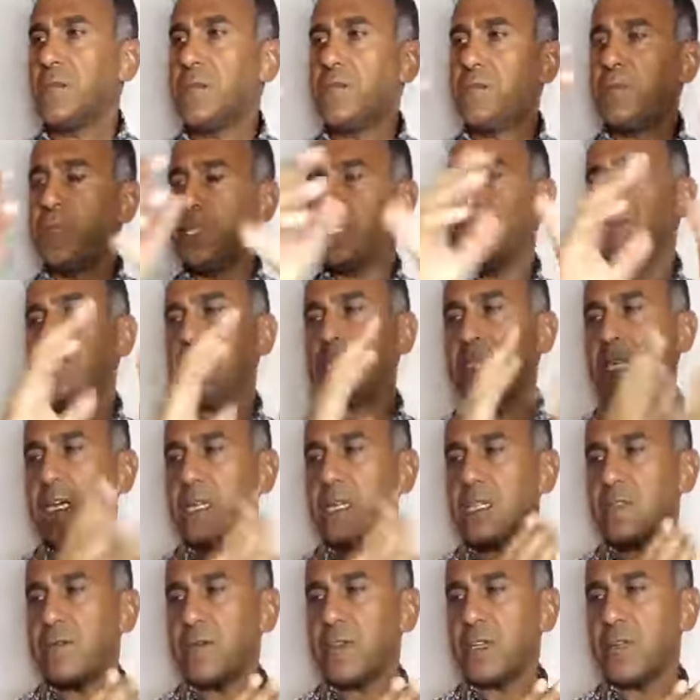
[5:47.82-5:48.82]
bizim
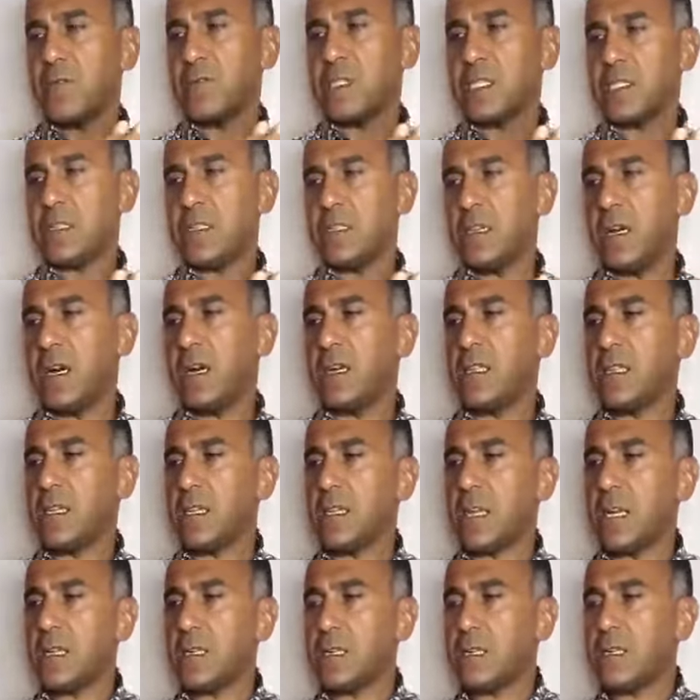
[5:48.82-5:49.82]
sertifikamızı alan
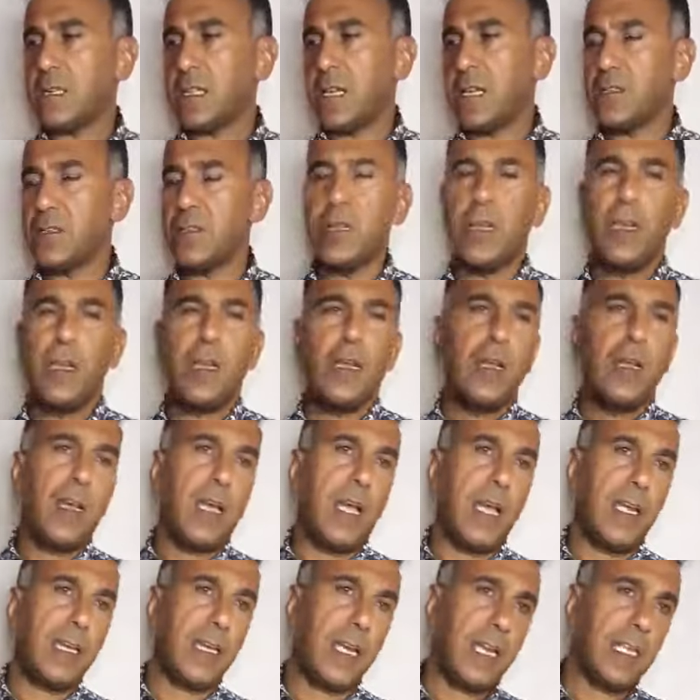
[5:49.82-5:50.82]
arkadaş
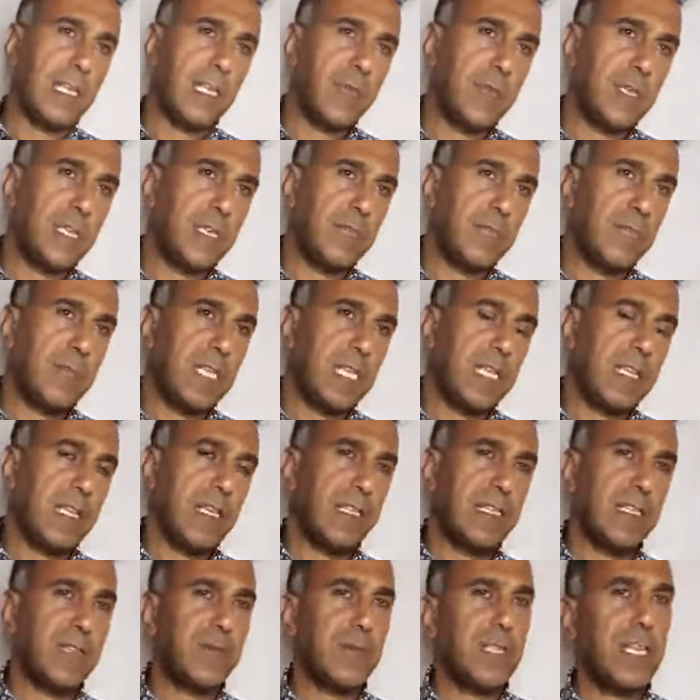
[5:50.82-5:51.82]
herhangi bir milli
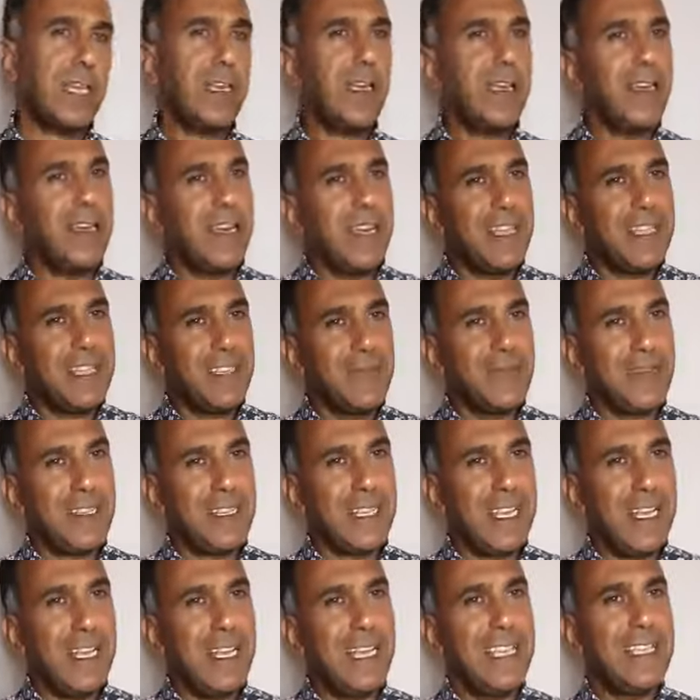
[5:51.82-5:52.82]
eğitimde, herhangi bir
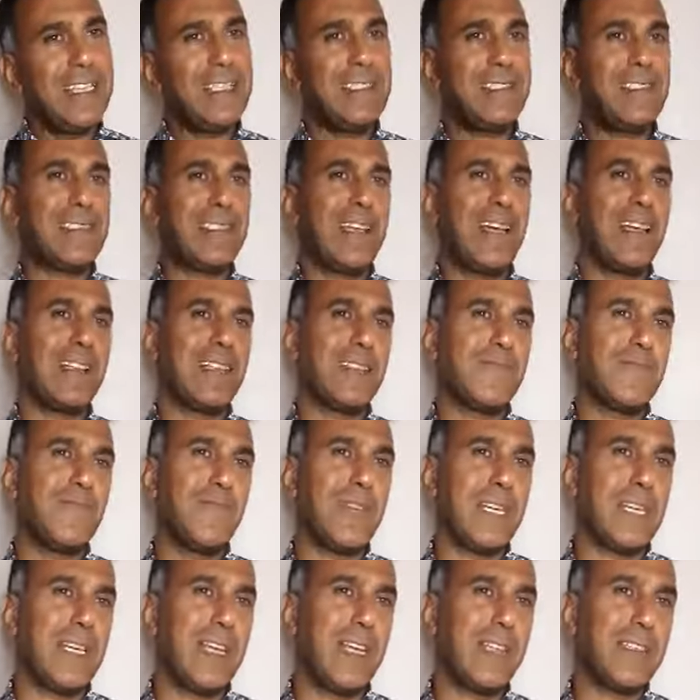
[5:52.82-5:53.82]
Sağlık
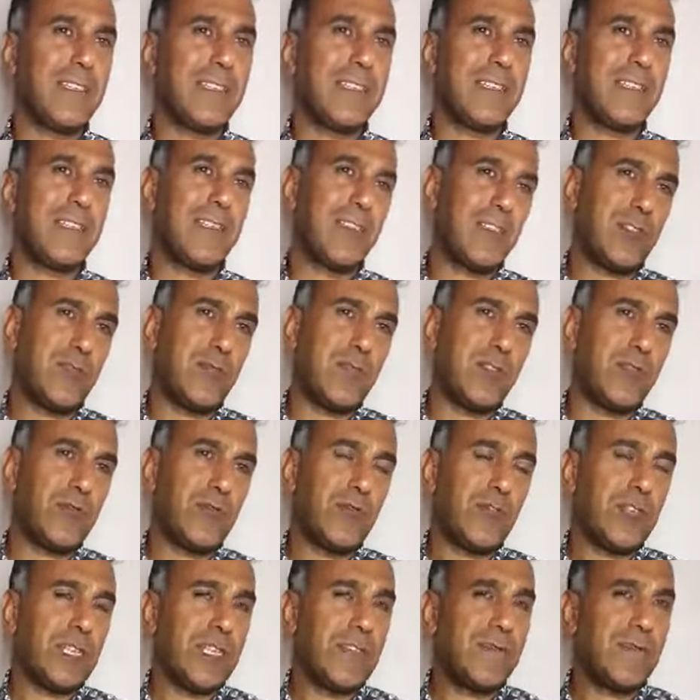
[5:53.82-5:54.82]
Bakanlığı'nda hiçbir
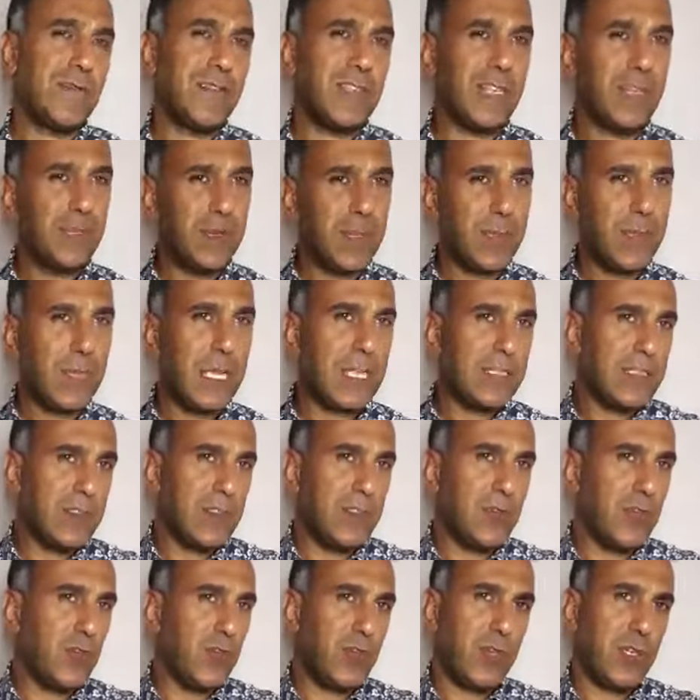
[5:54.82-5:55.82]
görev yapamaz.
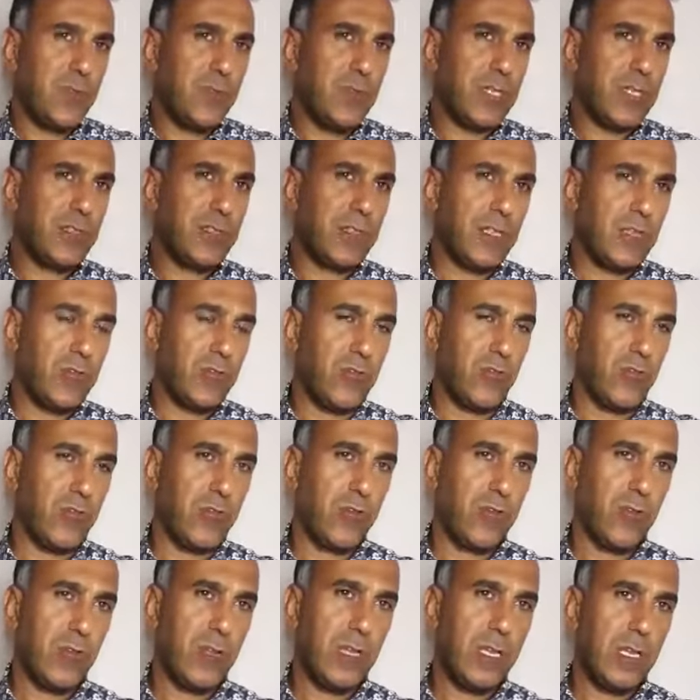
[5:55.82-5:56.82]
Hiç öyle bir şey yok.
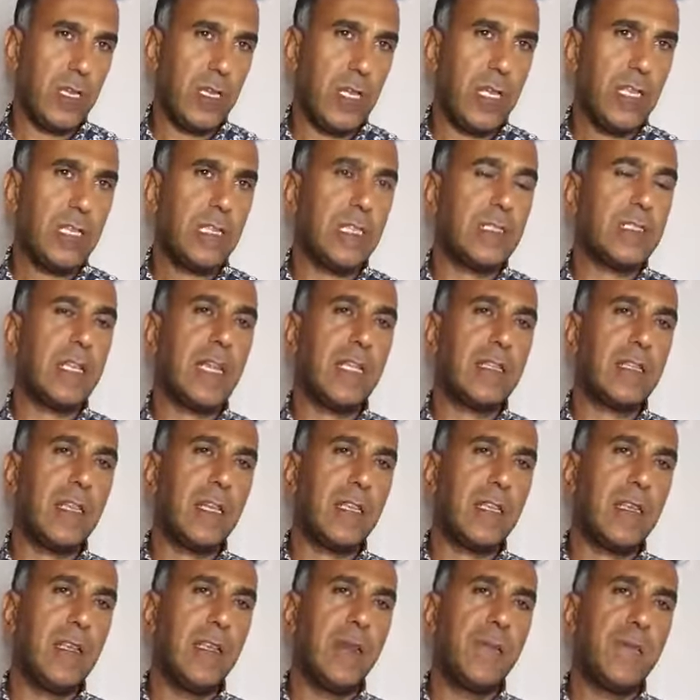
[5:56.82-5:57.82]
Ki
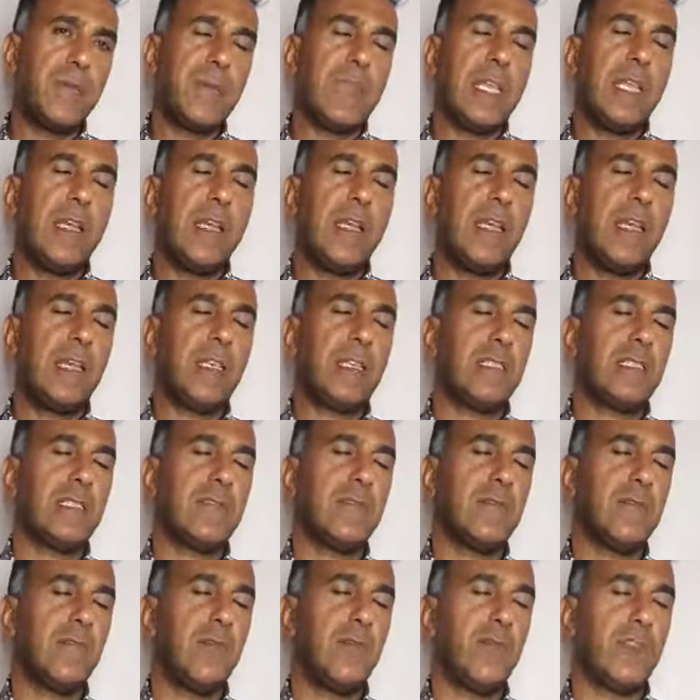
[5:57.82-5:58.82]
zaten eğitim,
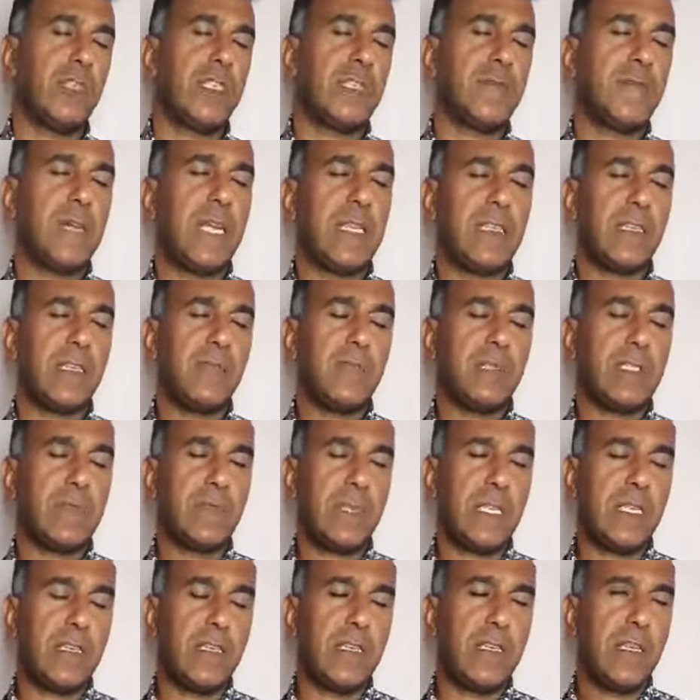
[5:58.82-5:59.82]
öğretmenlerimiz
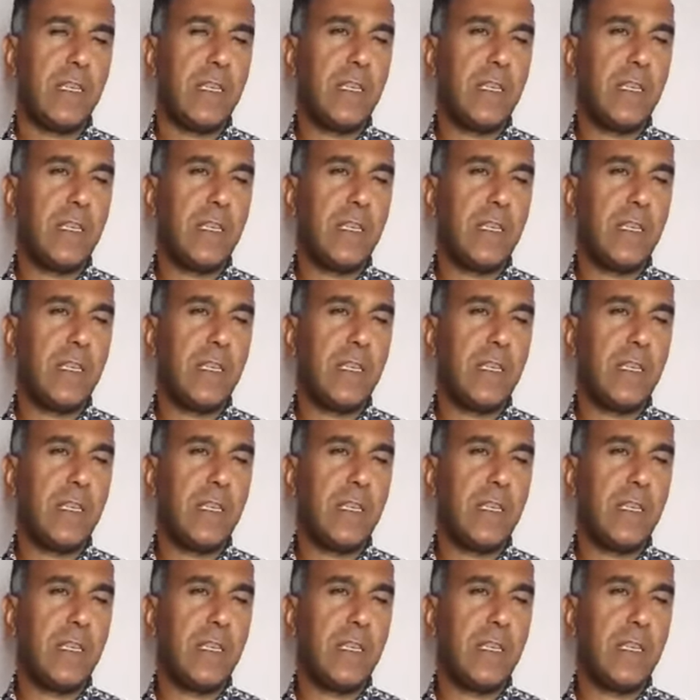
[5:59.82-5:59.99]
bile